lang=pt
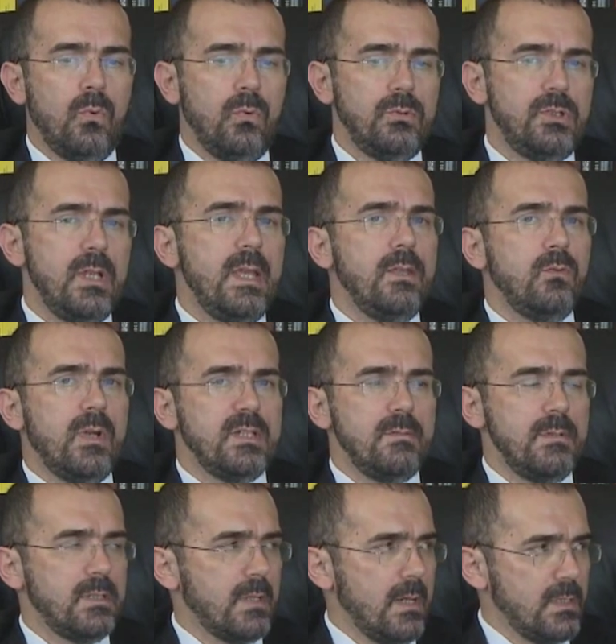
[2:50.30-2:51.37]
O direito
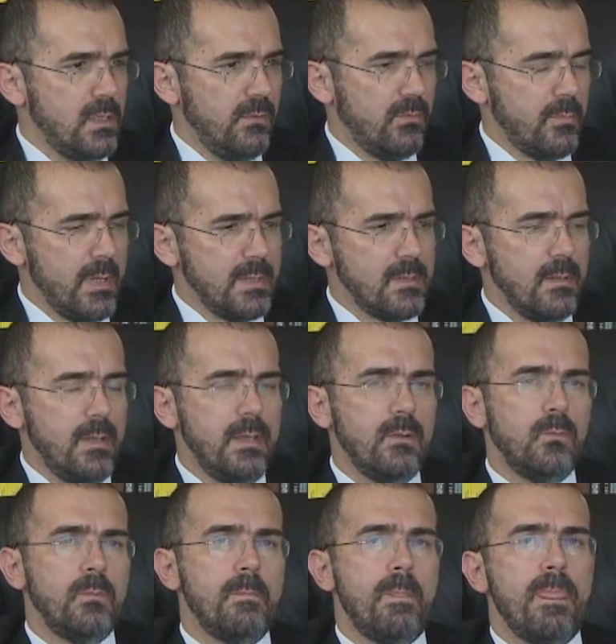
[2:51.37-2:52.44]
administrativo
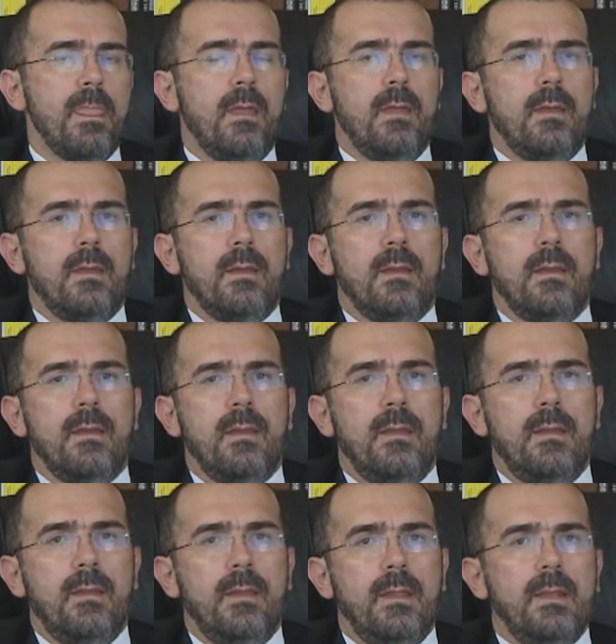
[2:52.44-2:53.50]
brasileiro
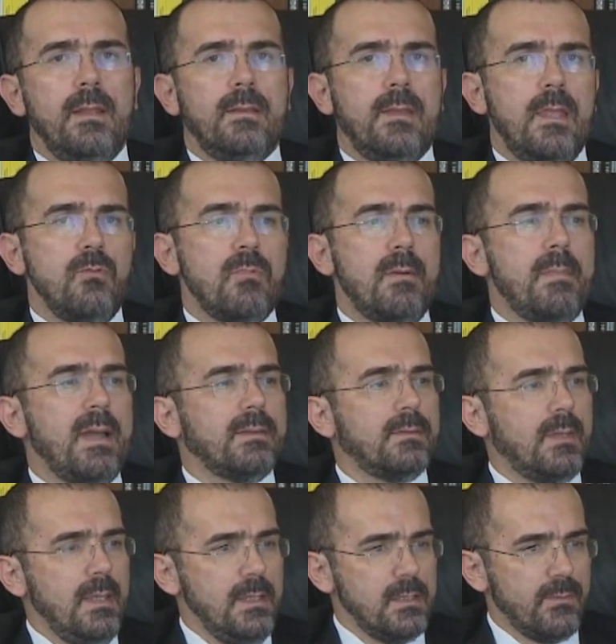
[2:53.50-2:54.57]
é, ele tem uma
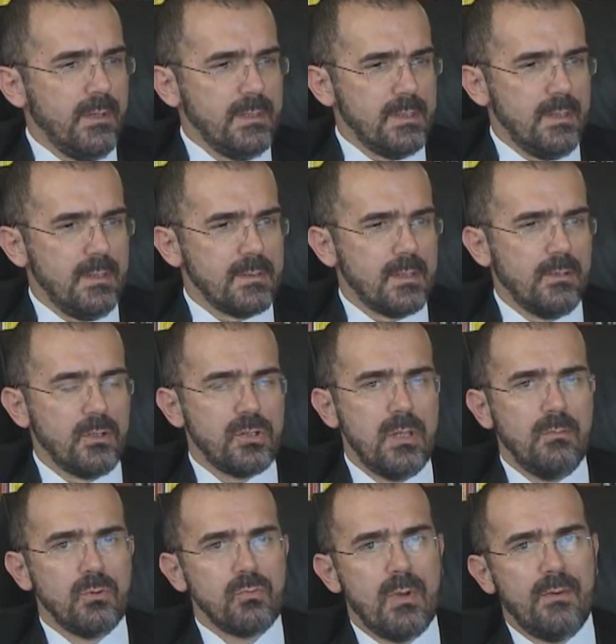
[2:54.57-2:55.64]
matriz francesa. Nós
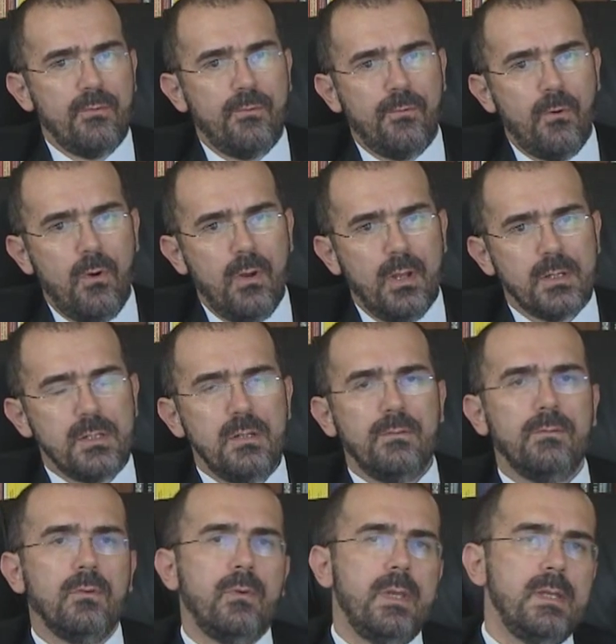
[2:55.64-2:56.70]
temos uma forte
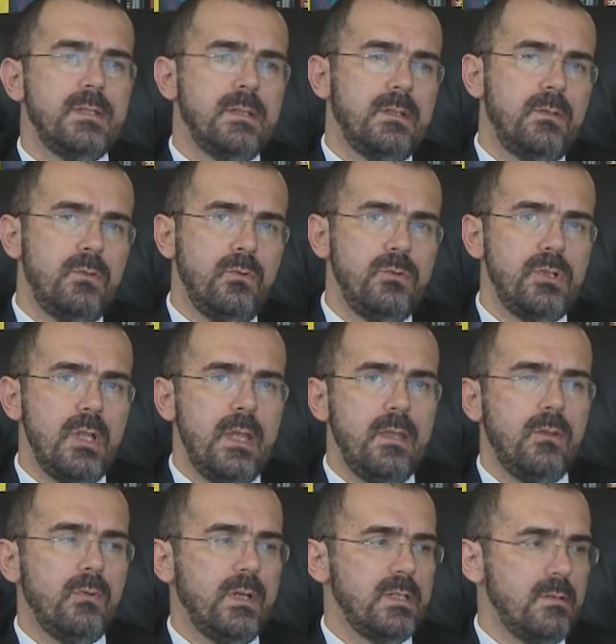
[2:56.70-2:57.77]
influência do
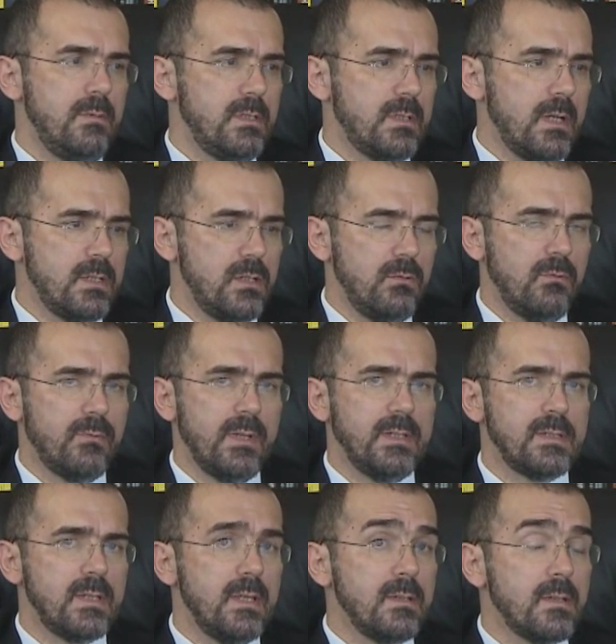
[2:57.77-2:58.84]
direito administrativo
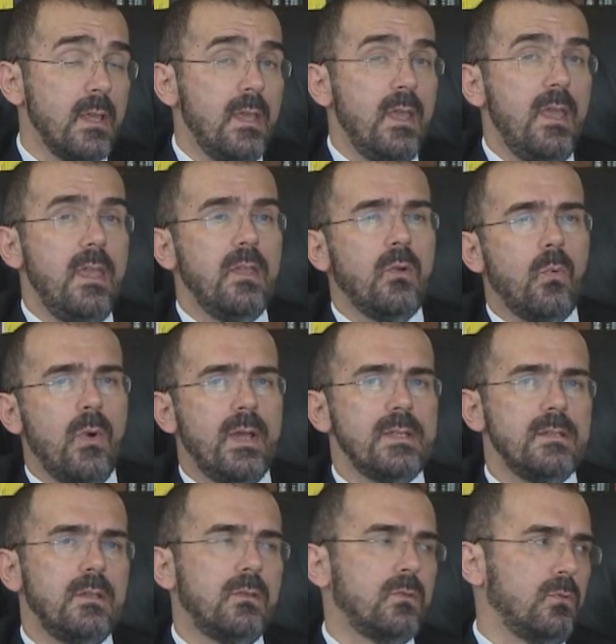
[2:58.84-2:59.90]
francês em
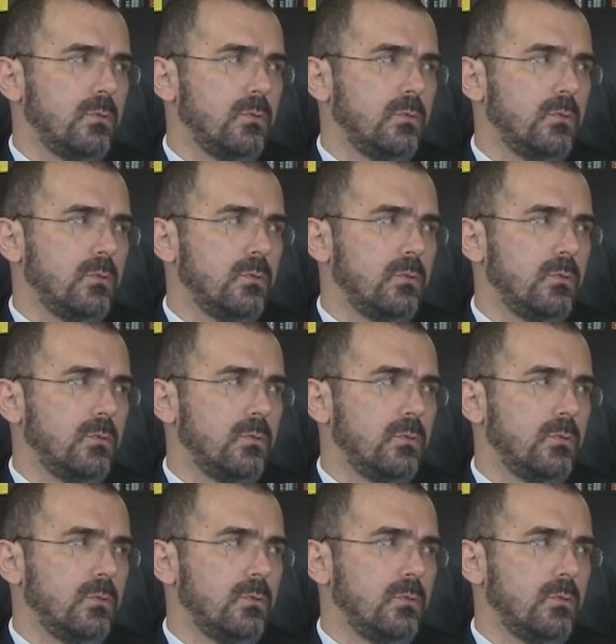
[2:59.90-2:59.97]
quase